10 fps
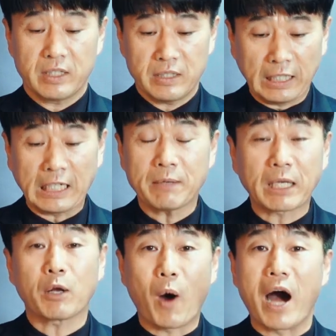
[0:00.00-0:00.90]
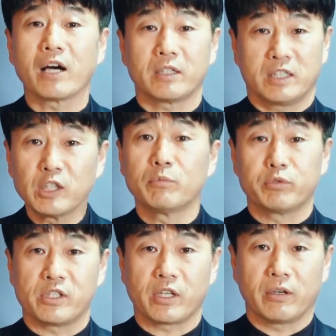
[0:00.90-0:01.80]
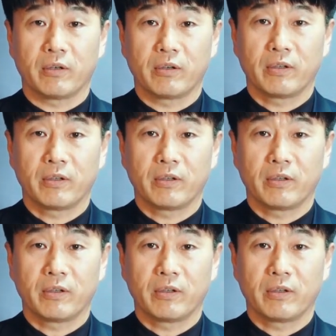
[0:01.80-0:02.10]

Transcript: 하나님 나라의 왕은 이런 분이세요.